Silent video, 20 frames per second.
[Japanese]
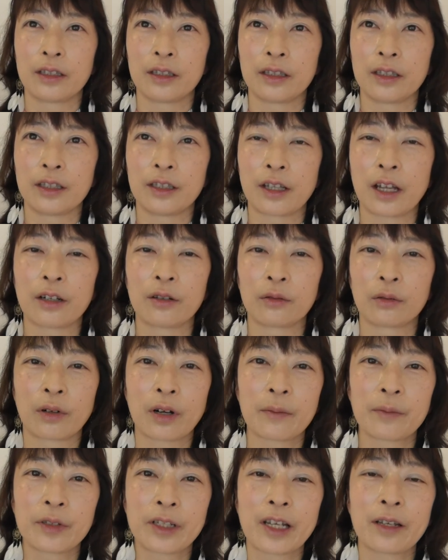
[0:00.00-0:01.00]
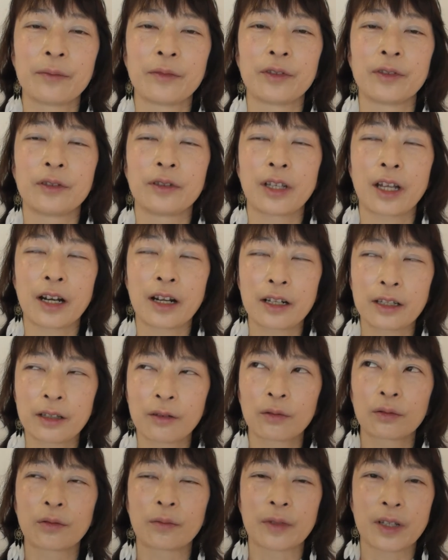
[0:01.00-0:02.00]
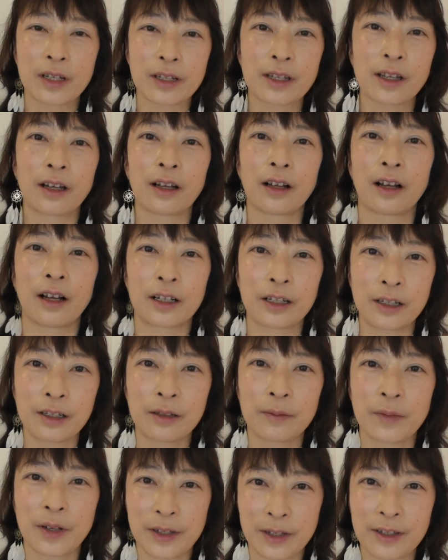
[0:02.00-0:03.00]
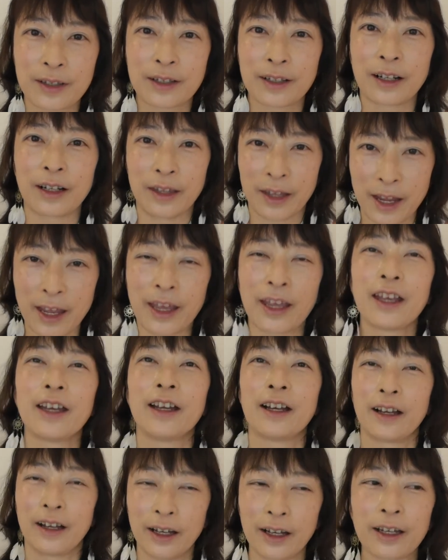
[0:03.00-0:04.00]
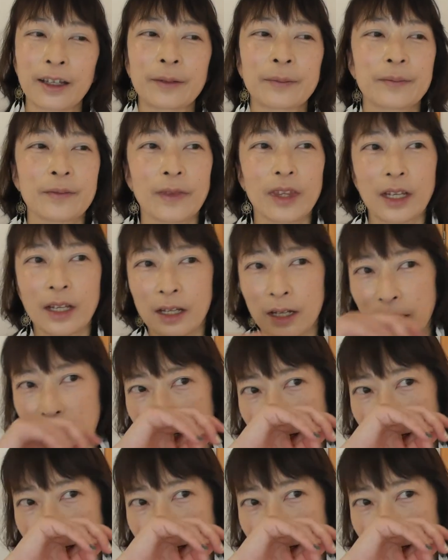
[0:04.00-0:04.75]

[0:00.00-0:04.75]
になるトランプゲームやられたこと皆さんありますかね、はい、あ